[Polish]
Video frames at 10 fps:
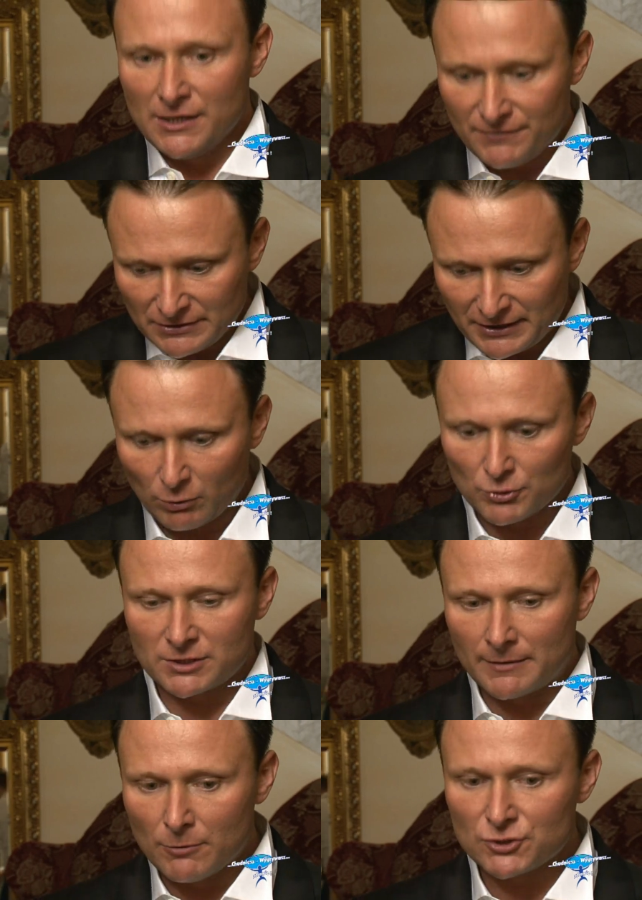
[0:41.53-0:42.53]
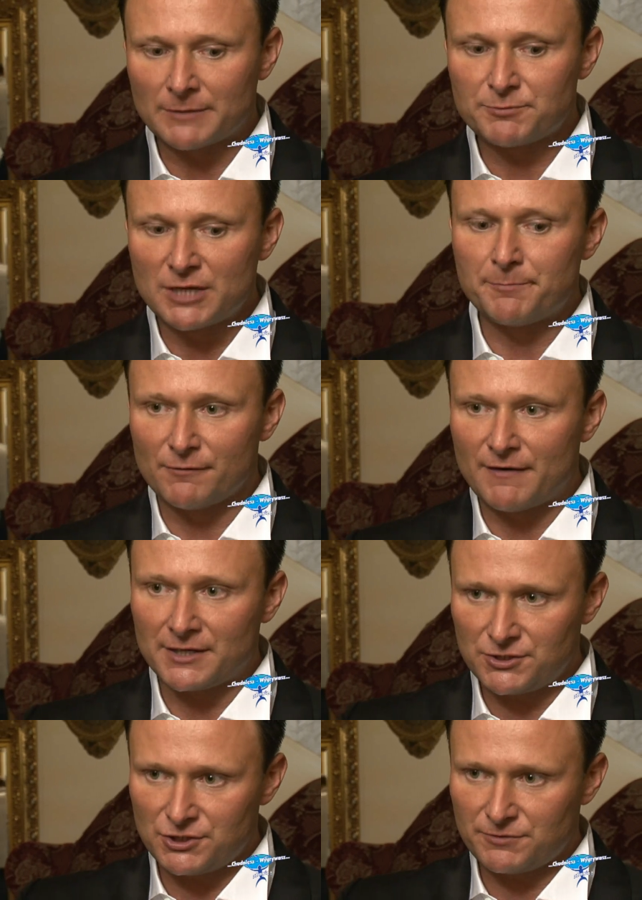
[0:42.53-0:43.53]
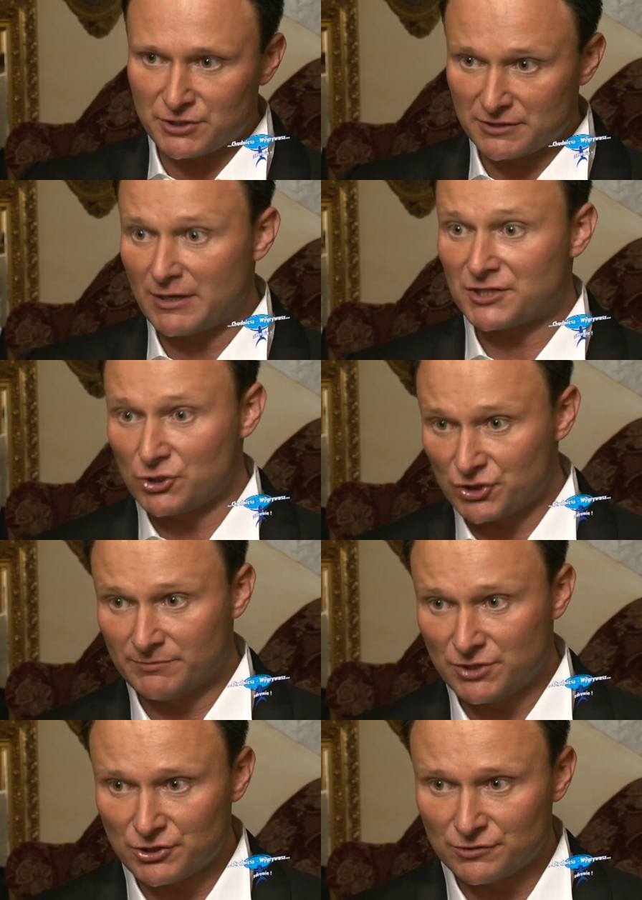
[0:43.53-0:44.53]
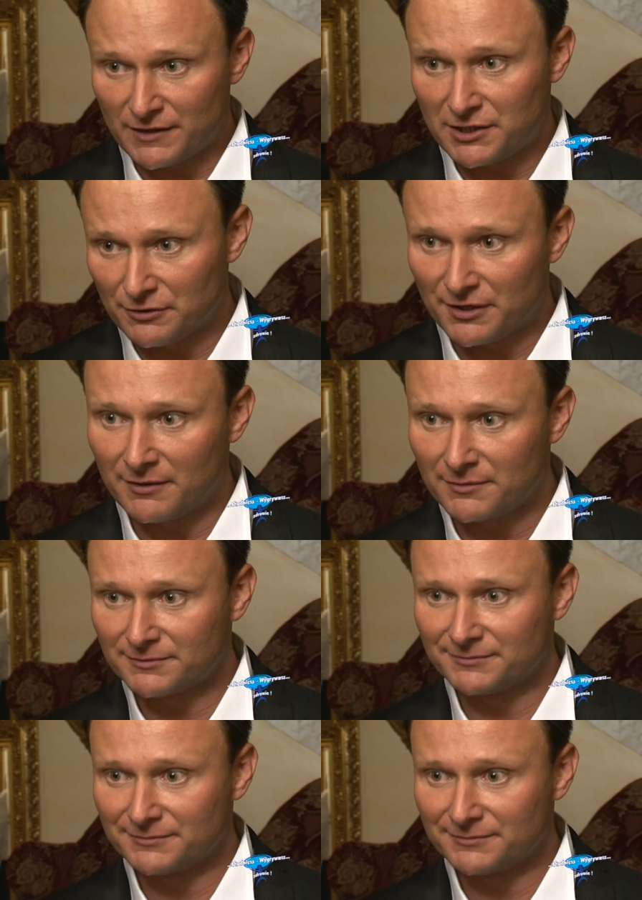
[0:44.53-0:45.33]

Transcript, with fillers: i wtedy taką osobę można przeprowadzić przez właśnie 82 kg.